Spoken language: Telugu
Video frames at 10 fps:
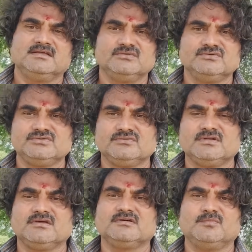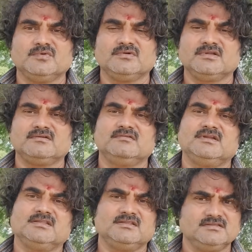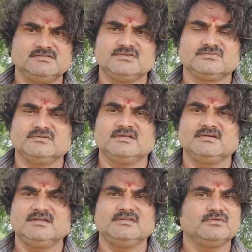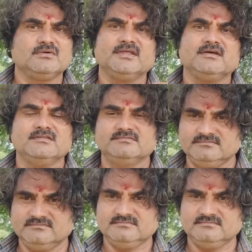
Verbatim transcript: నేను ఉంచుకుంటాను అమ్ముకుంటాను లేకపోతే ఏం చేసుకుంటాను అంటే అది కోడి కాదు